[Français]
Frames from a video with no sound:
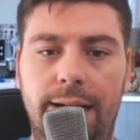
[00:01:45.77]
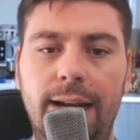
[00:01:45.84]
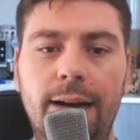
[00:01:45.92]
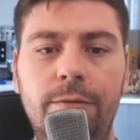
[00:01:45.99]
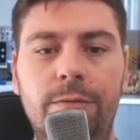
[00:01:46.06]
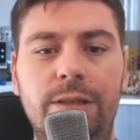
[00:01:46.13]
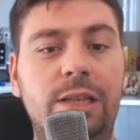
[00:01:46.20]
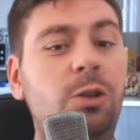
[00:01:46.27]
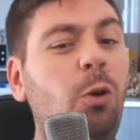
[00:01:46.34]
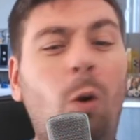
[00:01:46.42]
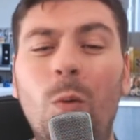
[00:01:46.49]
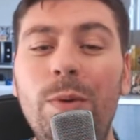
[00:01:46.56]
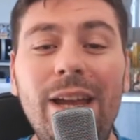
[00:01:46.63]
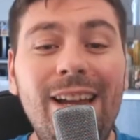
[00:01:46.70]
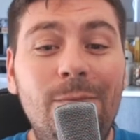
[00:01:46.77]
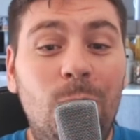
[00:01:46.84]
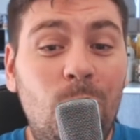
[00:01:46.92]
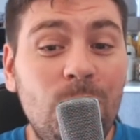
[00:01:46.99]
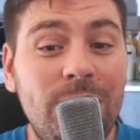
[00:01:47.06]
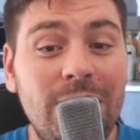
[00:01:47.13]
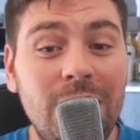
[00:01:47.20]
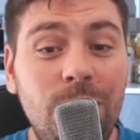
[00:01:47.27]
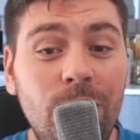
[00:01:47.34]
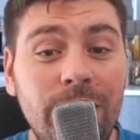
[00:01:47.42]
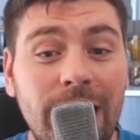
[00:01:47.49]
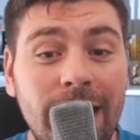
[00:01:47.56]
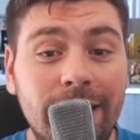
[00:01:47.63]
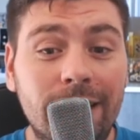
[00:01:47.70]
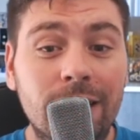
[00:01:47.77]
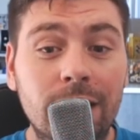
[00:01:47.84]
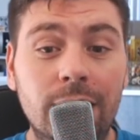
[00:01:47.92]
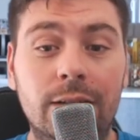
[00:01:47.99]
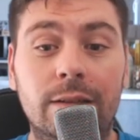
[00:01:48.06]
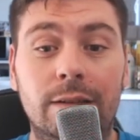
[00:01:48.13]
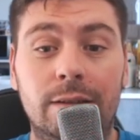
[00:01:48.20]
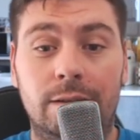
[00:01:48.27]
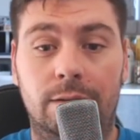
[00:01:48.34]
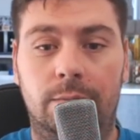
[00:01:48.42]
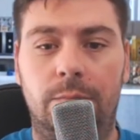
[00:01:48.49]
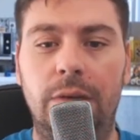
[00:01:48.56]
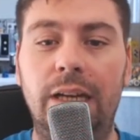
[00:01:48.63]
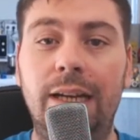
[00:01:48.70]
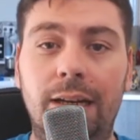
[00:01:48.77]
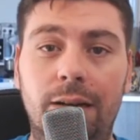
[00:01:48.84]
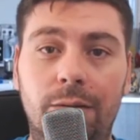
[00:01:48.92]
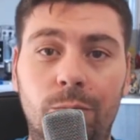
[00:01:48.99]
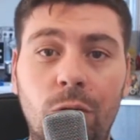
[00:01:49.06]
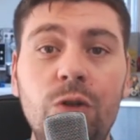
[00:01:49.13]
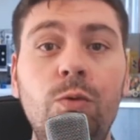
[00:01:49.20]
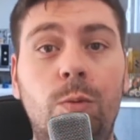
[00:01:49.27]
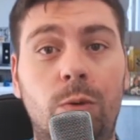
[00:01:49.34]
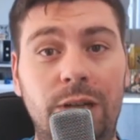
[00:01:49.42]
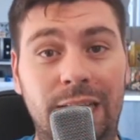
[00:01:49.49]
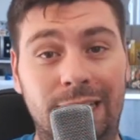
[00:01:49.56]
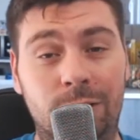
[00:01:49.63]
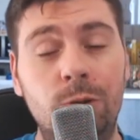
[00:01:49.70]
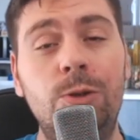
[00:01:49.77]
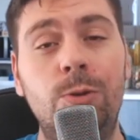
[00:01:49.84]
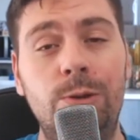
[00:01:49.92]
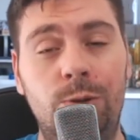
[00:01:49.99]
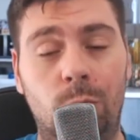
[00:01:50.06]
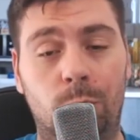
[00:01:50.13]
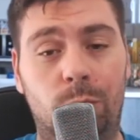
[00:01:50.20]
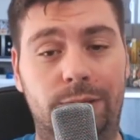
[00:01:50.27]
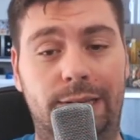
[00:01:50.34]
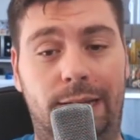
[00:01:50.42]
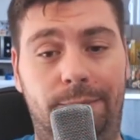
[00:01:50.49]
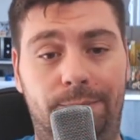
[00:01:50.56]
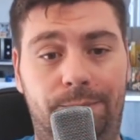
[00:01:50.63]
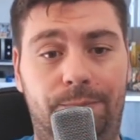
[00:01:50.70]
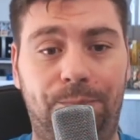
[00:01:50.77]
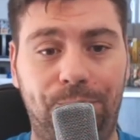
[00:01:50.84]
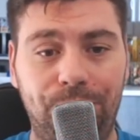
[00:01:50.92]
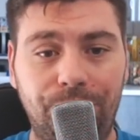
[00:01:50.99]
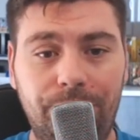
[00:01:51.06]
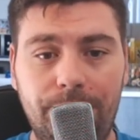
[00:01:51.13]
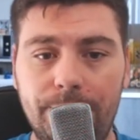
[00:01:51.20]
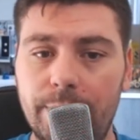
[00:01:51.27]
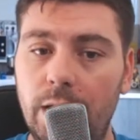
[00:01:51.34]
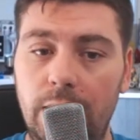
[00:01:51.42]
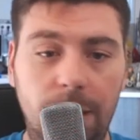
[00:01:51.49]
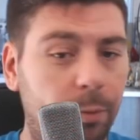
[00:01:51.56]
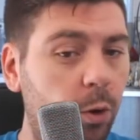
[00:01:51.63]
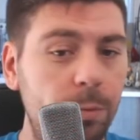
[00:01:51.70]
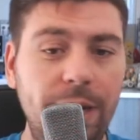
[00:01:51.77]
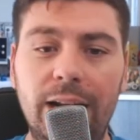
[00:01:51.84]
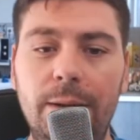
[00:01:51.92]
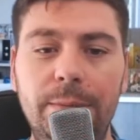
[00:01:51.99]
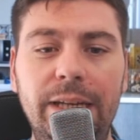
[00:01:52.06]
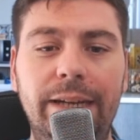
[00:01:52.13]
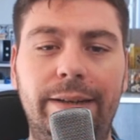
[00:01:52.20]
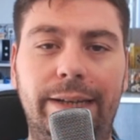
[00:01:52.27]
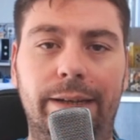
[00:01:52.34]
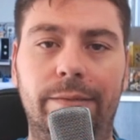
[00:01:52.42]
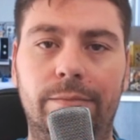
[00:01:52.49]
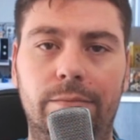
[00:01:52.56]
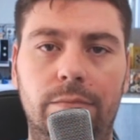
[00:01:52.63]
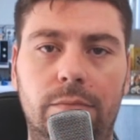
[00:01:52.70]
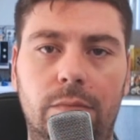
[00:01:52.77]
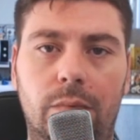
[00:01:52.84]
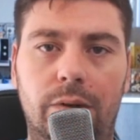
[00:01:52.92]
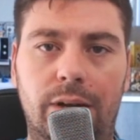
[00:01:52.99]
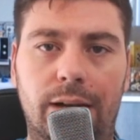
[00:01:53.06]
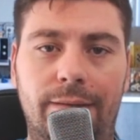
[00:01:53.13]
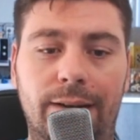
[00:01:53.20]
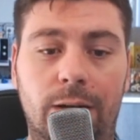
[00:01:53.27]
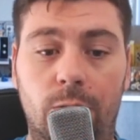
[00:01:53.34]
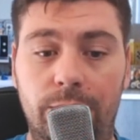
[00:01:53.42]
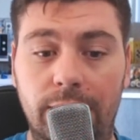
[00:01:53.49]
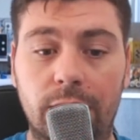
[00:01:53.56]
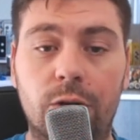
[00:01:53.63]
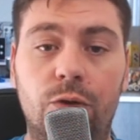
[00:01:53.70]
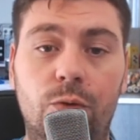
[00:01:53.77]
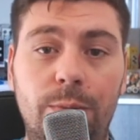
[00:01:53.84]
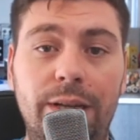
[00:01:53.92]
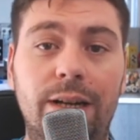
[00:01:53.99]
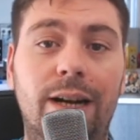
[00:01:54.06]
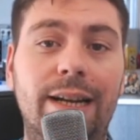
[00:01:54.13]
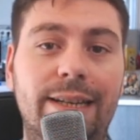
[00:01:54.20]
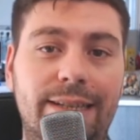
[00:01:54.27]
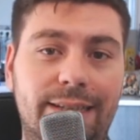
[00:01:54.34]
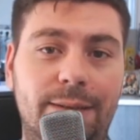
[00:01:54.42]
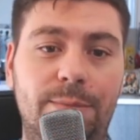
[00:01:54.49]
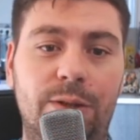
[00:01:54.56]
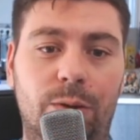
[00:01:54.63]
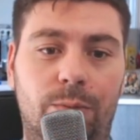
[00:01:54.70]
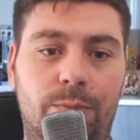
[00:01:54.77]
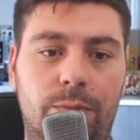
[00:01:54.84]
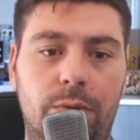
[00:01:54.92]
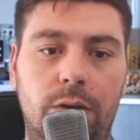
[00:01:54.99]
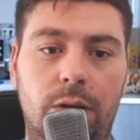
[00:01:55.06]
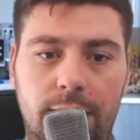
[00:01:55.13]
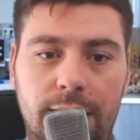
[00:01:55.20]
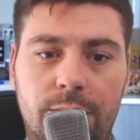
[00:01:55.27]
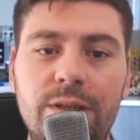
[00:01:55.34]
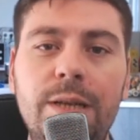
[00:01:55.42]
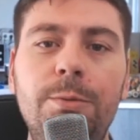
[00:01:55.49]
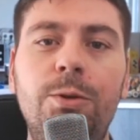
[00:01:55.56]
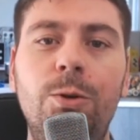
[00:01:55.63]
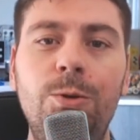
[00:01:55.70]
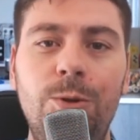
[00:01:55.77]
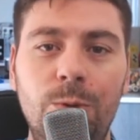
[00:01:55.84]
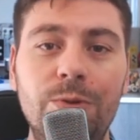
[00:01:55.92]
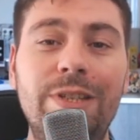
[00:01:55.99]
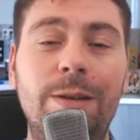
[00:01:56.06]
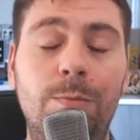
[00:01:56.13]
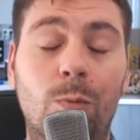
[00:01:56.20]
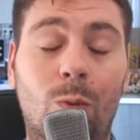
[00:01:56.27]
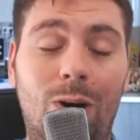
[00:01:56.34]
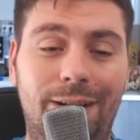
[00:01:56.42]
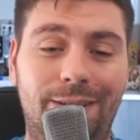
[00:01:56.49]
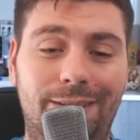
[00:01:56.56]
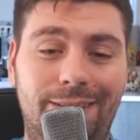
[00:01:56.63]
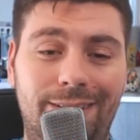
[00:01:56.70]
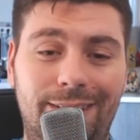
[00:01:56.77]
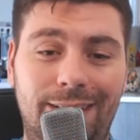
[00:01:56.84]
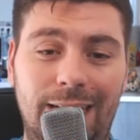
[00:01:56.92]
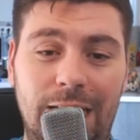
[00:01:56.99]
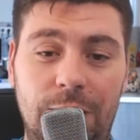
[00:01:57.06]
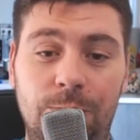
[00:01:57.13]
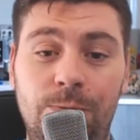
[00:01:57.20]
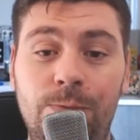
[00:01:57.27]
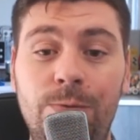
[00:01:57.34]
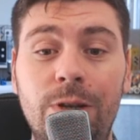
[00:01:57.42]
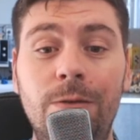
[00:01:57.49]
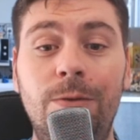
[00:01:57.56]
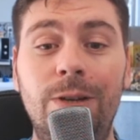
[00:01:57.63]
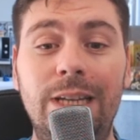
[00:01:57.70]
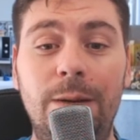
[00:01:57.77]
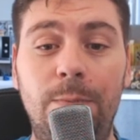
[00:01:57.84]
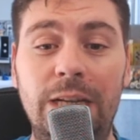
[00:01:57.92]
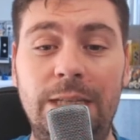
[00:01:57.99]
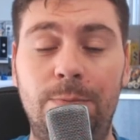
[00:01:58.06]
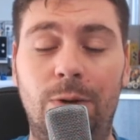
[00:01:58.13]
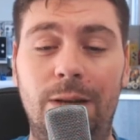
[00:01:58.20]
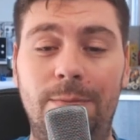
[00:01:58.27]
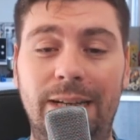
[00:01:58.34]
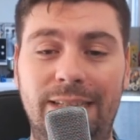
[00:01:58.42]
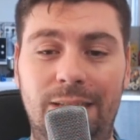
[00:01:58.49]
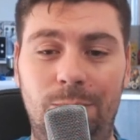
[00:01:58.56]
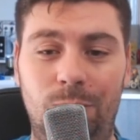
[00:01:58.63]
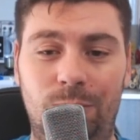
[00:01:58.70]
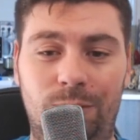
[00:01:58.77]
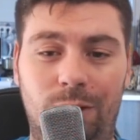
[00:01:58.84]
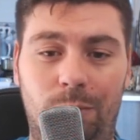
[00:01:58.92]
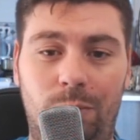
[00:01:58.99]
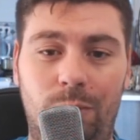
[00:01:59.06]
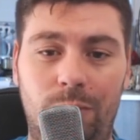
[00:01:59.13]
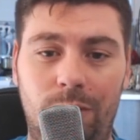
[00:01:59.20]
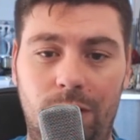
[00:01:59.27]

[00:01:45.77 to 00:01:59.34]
Et là, vous dites trop bien, moi aussi je veux y être. Mais moi, il y a deux solutions pour ça. La première, la billetterie, avec le lien que je vous mets dans la description. La deuxième solution, c'est moi. Et je vous offre des places pour la Maximus Cup.